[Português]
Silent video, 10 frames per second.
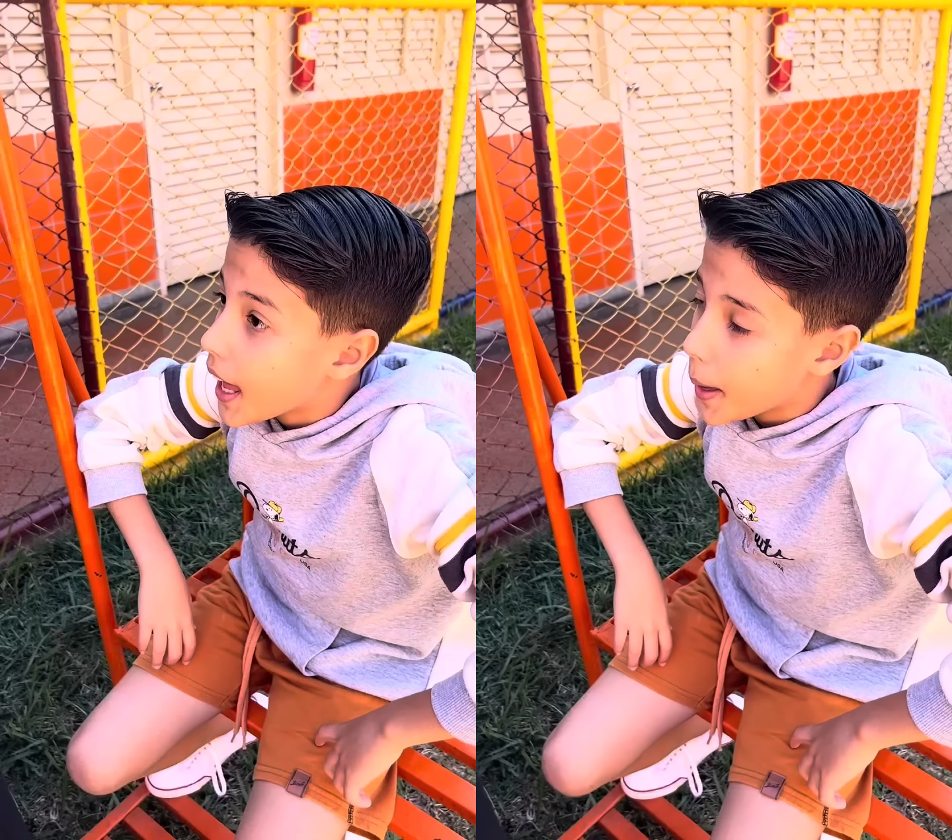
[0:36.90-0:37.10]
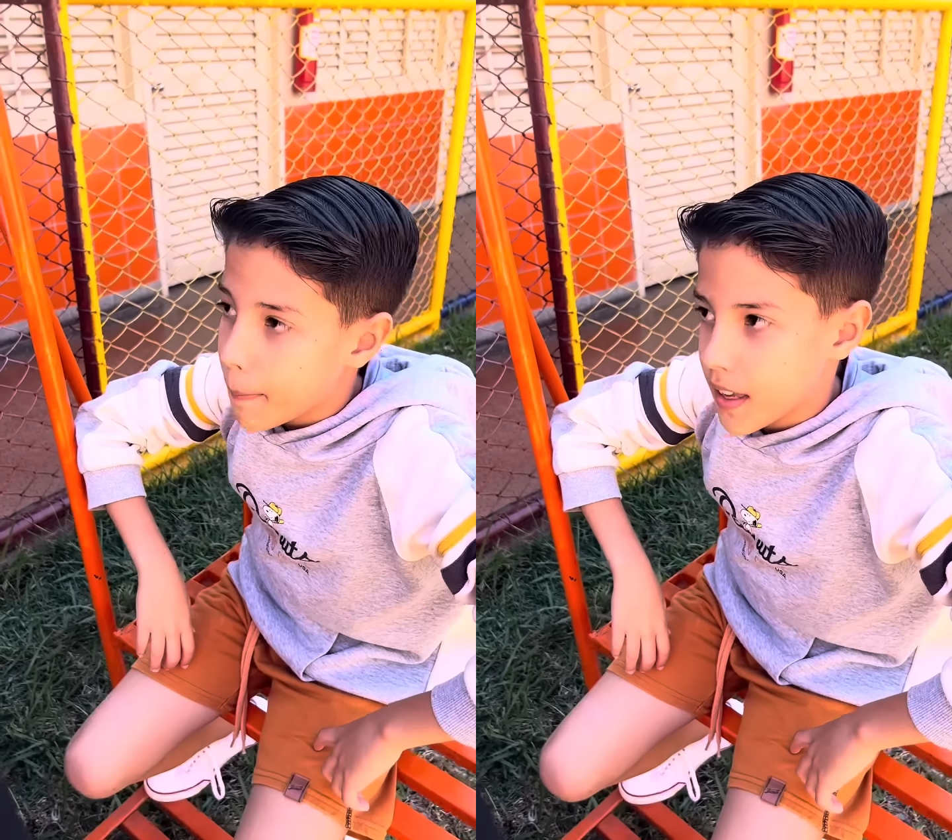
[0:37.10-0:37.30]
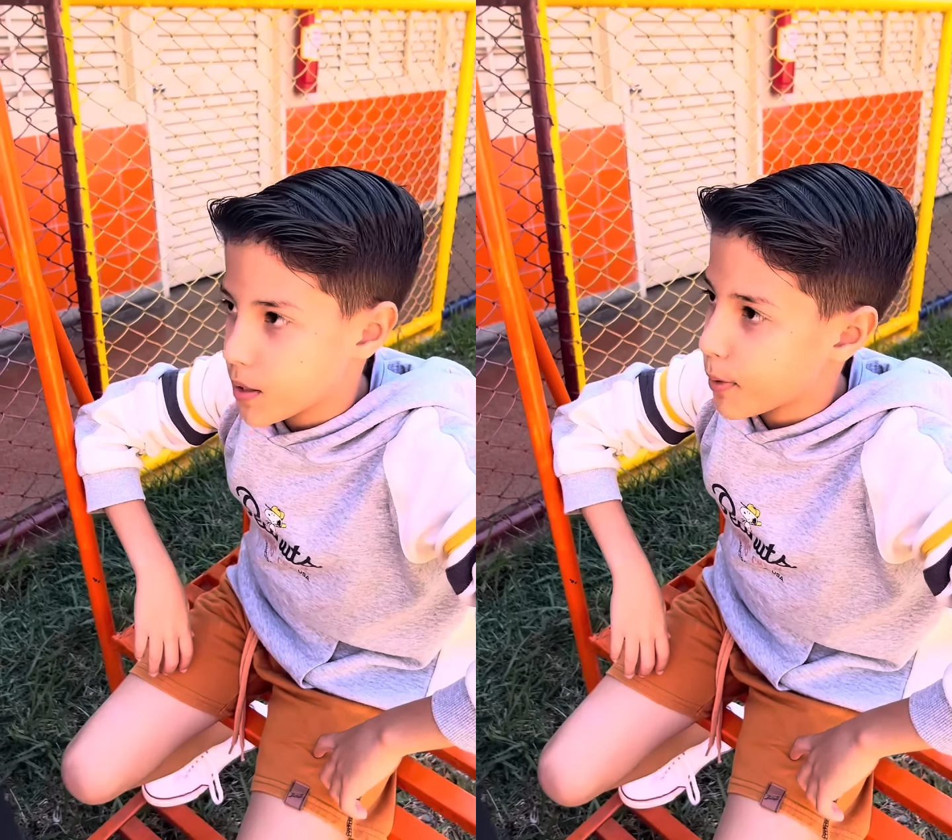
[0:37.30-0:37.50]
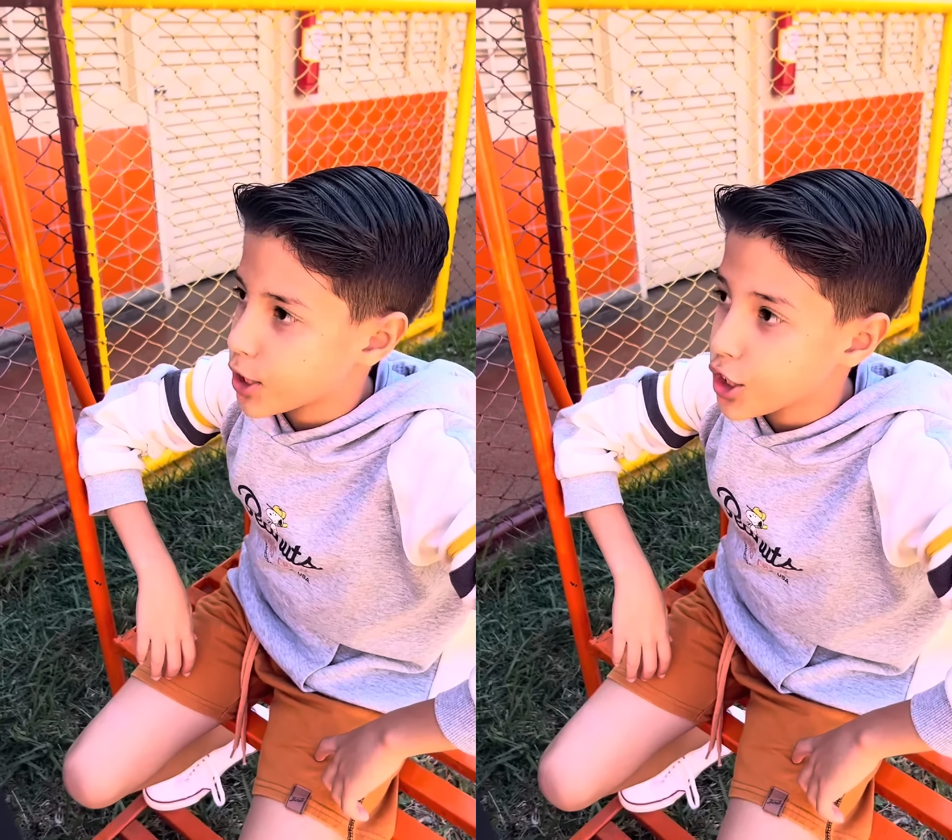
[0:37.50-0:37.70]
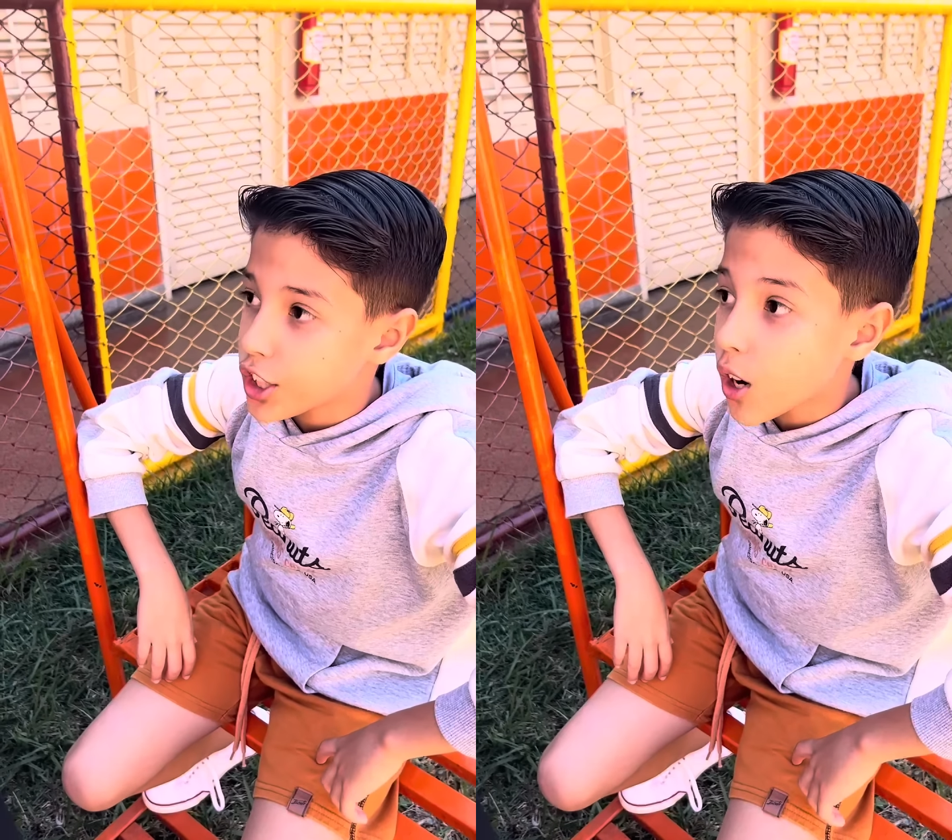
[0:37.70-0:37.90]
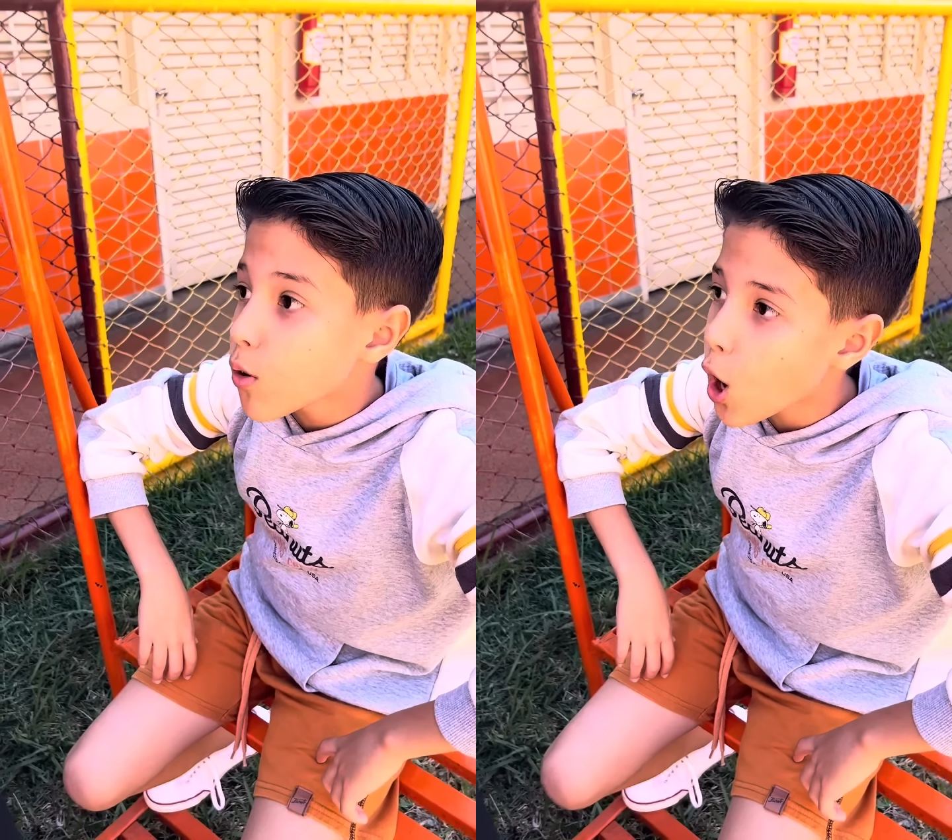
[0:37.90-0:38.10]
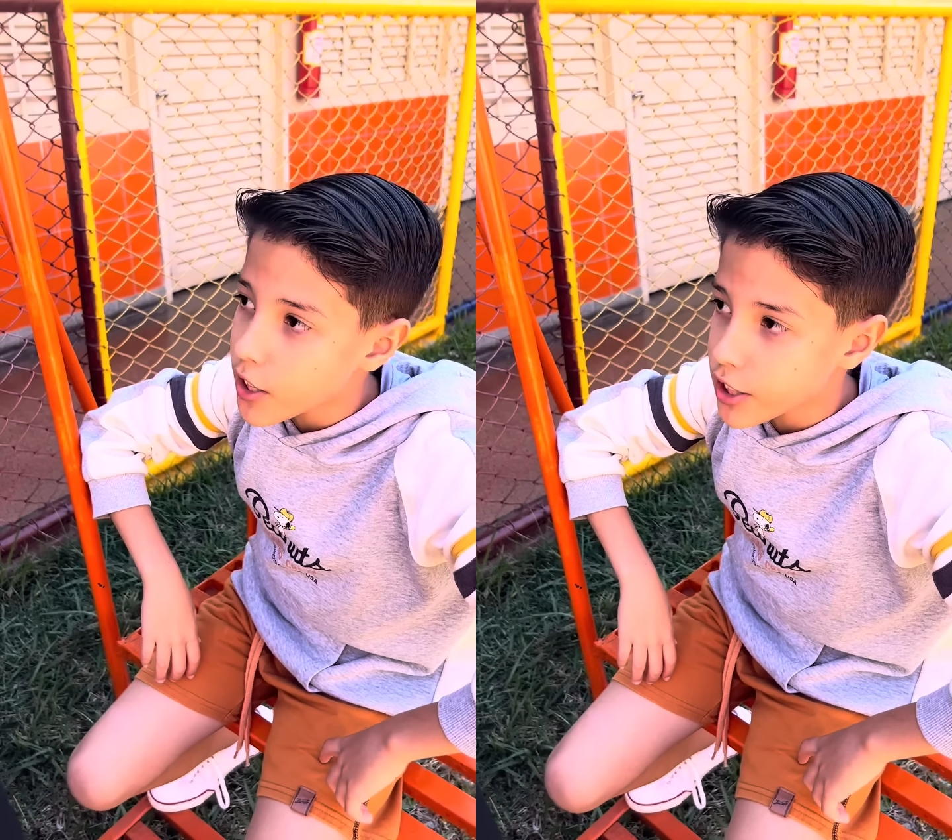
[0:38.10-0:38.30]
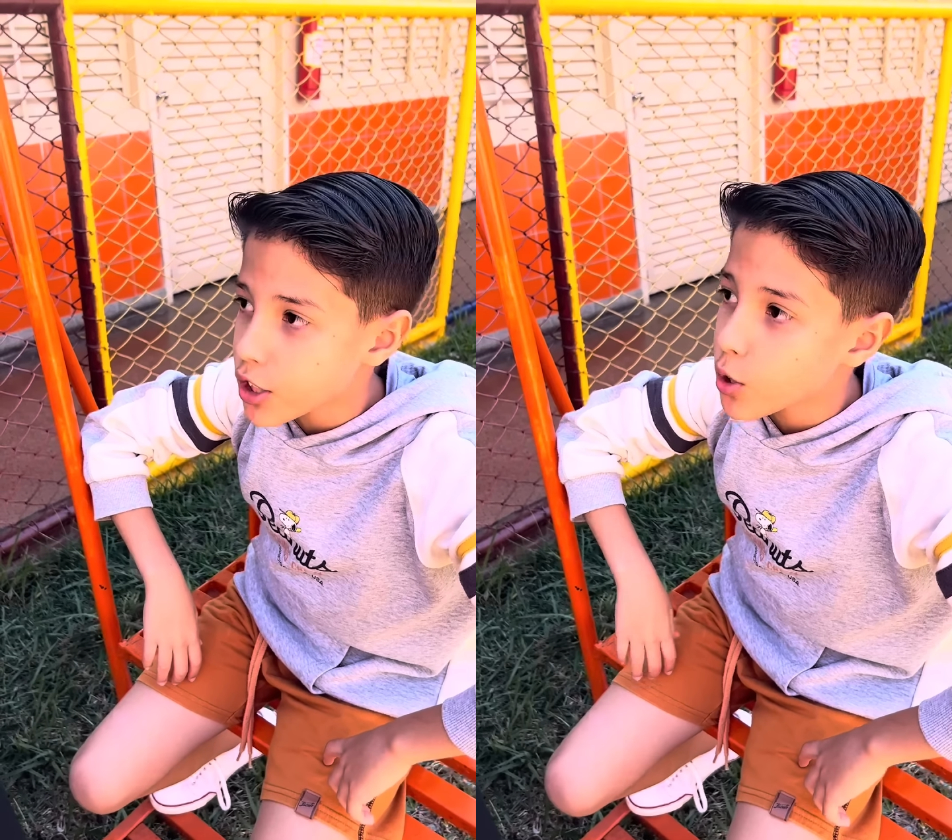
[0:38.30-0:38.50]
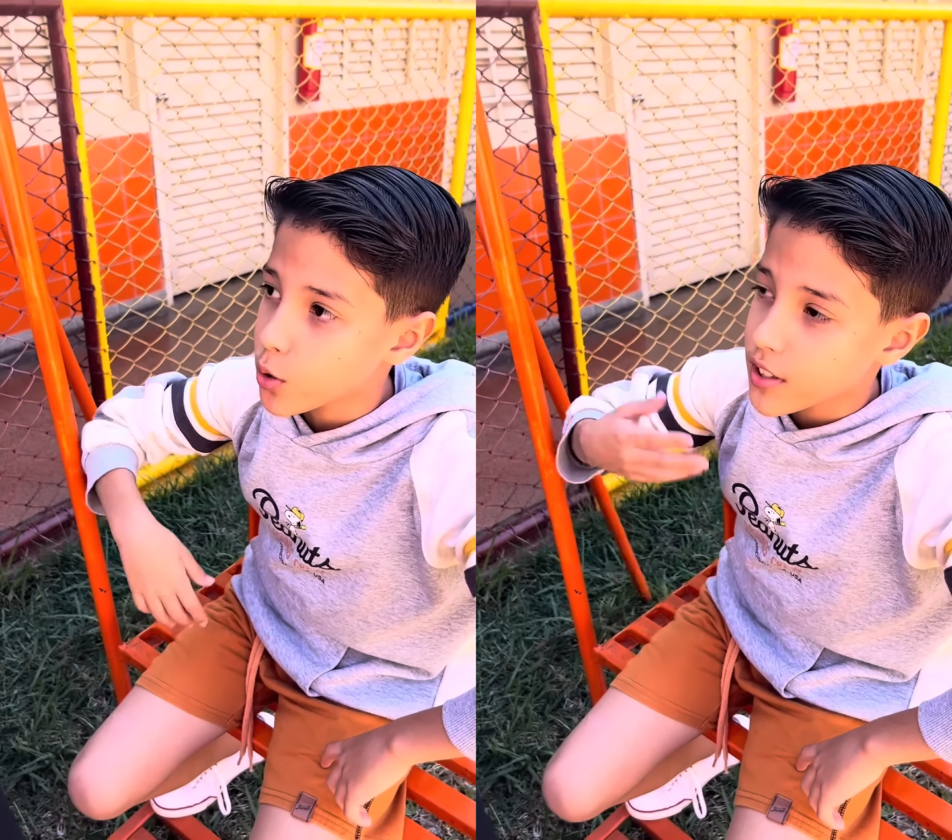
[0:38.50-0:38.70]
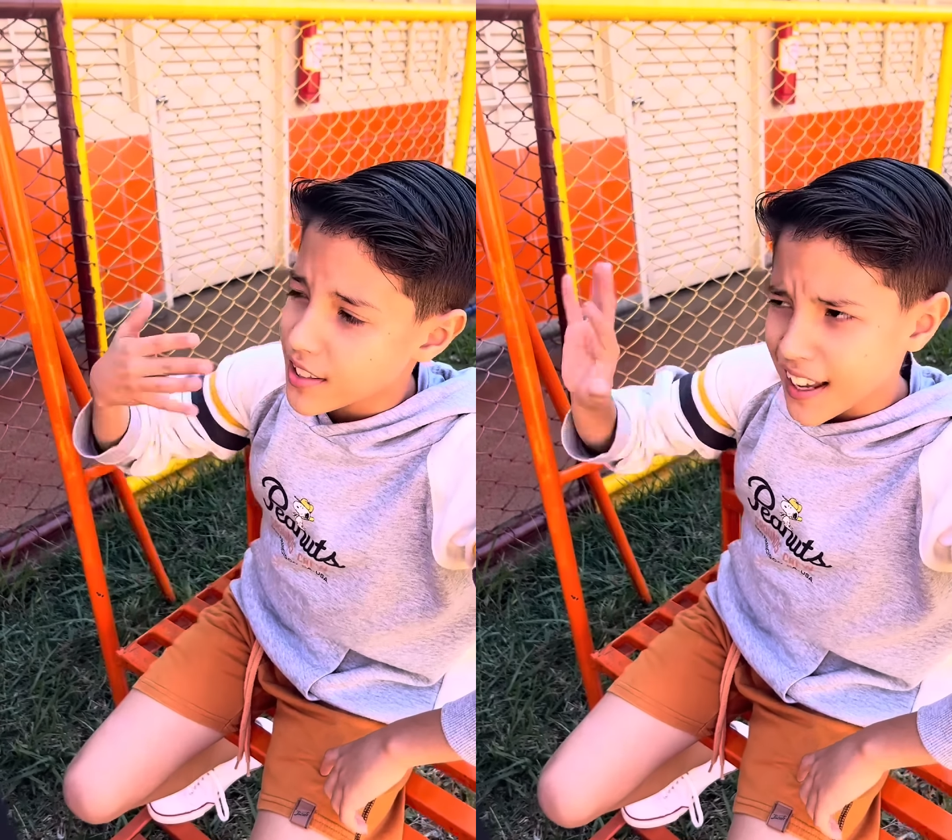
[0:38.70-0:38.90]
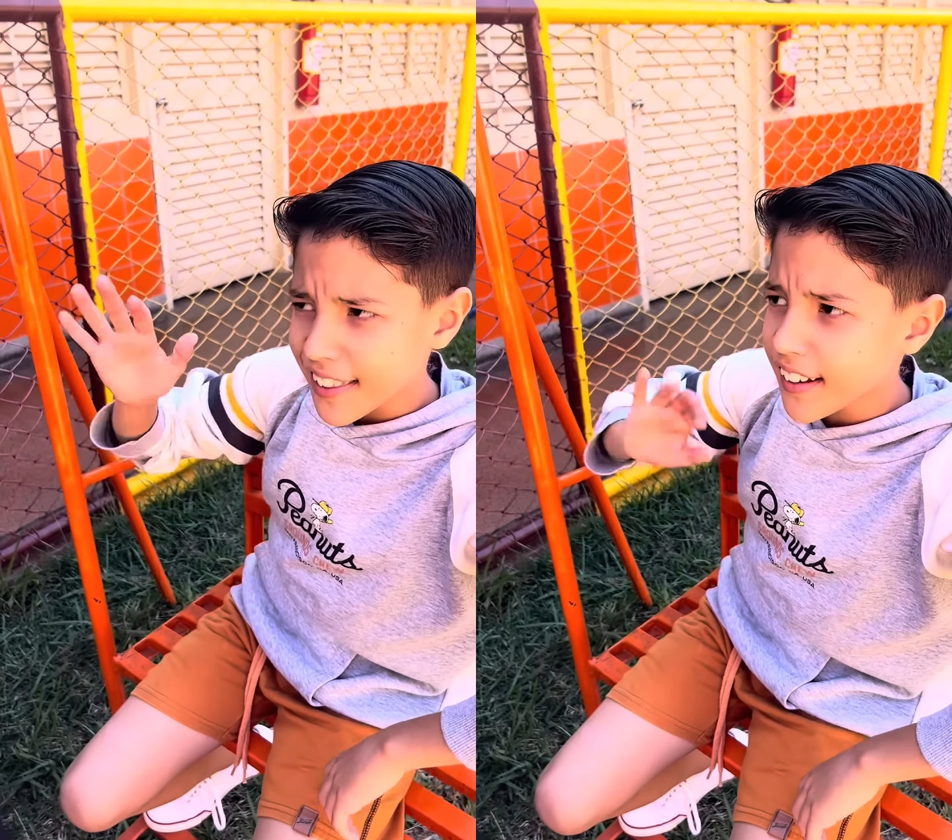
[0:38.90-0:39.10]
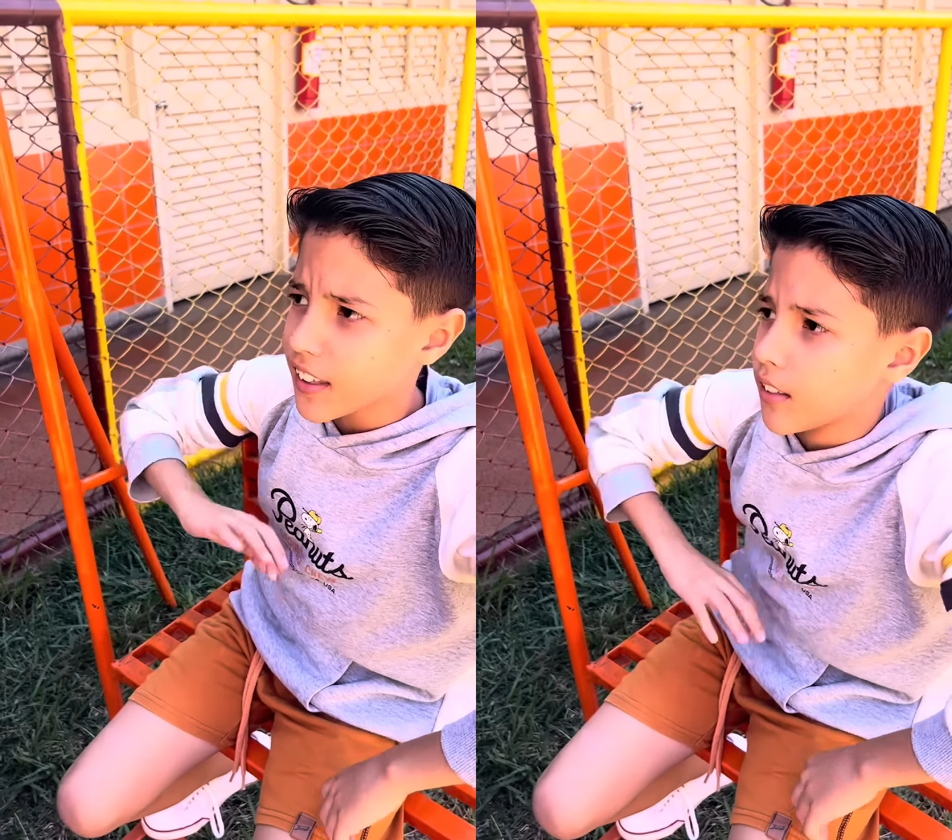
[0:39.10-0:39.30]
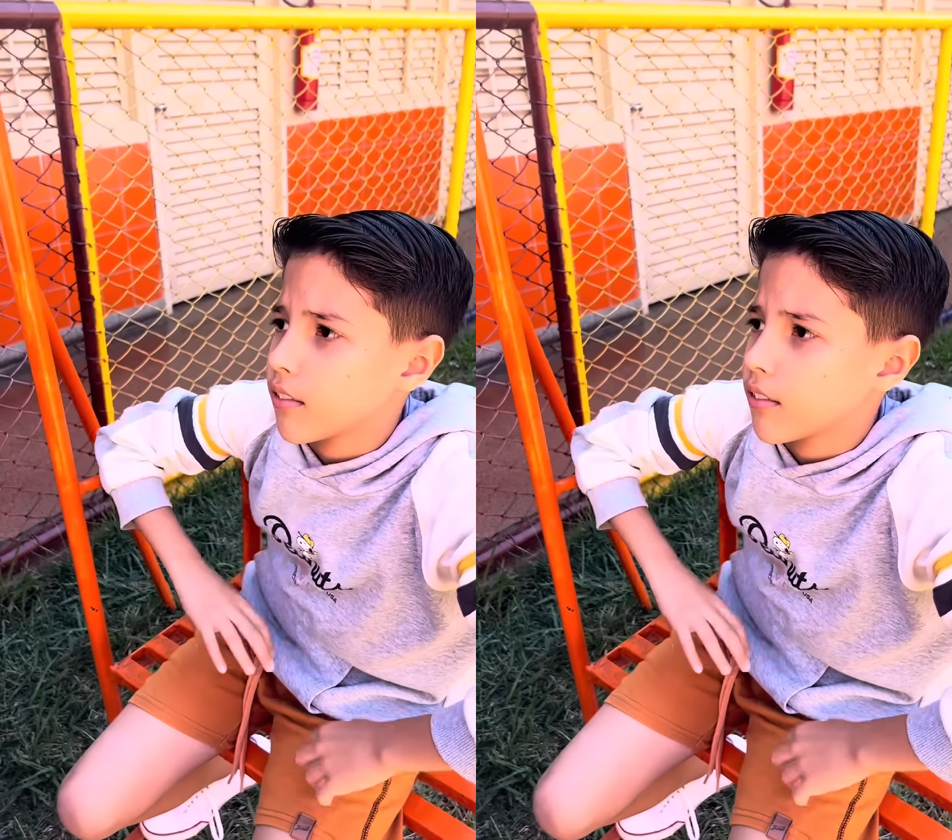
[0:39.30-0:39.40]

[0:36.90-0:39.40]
É mesmo, a gente não gosta de doce. Sai daqui.